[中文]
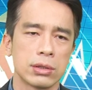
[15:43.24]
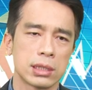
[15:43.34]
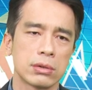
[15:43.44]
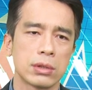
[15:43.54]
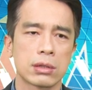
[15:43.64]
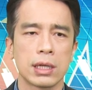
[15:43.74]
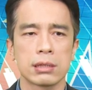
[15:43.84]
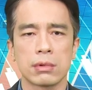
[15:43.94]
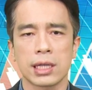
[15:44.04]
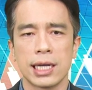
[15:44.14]
人会怪
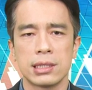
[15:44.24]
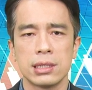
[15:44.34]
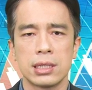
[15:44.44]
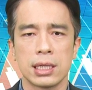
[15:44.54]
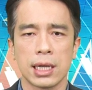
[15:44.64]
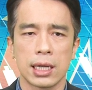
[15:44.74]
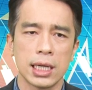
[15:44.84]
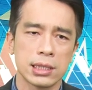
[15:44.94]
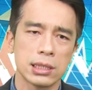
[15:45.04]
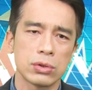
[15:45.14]
什么台积电啊。
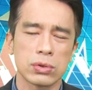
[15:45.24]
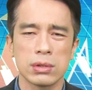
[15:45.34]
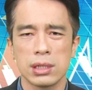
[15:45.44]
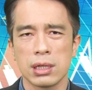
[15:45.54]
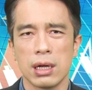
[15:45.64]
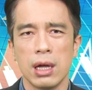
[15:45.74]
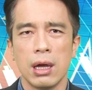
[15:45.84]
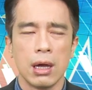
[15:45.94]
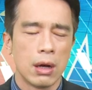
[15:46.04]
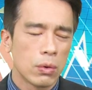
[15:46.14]
那其实说真的，
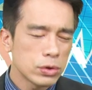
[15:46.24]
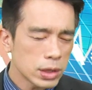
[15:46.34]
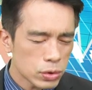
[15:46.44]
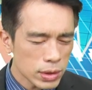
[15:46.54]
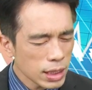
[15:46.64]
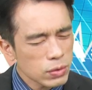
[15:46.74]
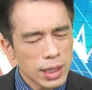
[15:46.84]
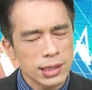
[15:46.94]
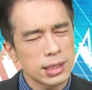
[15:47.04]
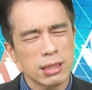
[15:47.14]
我觉得昨天国
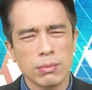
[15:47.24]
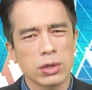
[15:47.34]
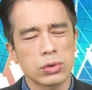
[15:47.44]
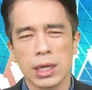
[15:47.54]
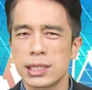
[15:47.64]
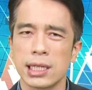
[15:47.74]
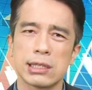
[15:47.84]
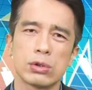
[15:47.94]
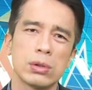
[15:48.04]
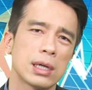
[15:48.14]
安基金没有出来讲
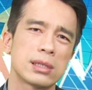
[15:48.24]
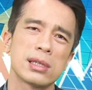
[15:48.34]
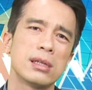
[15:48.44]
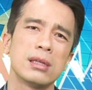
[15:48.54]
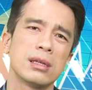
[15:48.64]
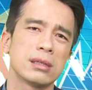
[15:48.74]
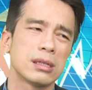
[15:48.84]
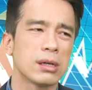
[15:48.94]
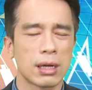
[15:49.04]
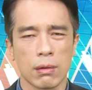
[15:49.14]
几句话，真的
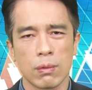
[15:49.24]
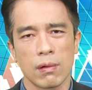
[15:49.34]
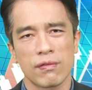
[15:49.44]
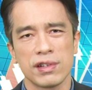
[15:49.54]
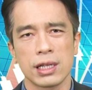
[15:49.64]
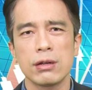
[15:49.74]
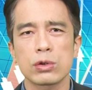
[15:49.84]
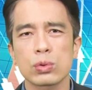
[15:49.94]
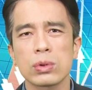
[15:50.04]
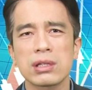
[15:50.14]
是有点过分。因为
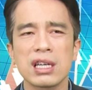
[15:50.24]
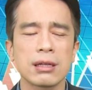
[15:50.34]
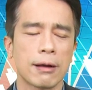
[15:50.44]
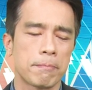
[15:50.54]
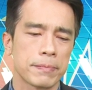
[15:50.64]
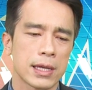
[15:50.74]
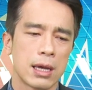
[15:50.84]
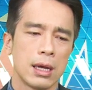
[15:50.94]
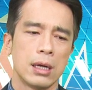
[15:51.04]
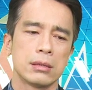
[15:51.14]
昨天呢，
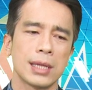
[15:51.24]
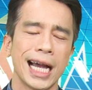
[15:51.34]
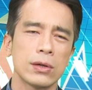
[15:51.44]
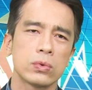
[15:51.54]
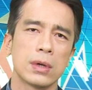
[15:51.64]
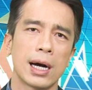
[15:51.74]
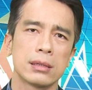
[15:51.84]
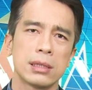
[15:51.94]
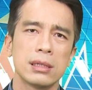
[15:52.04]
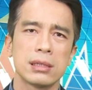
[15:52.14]
台股啊
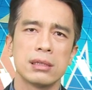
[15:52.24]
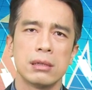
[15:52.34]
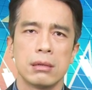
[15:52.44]
真的是